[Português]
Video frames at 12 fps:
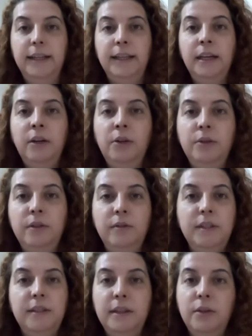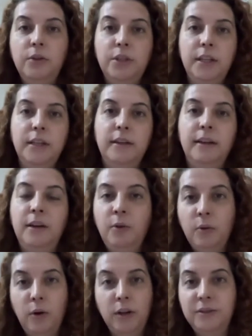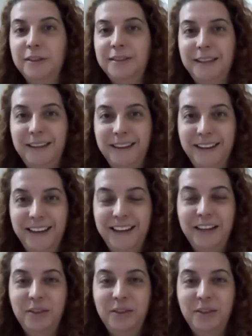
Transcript: Inclusive cirurgia eu gosto de fazer.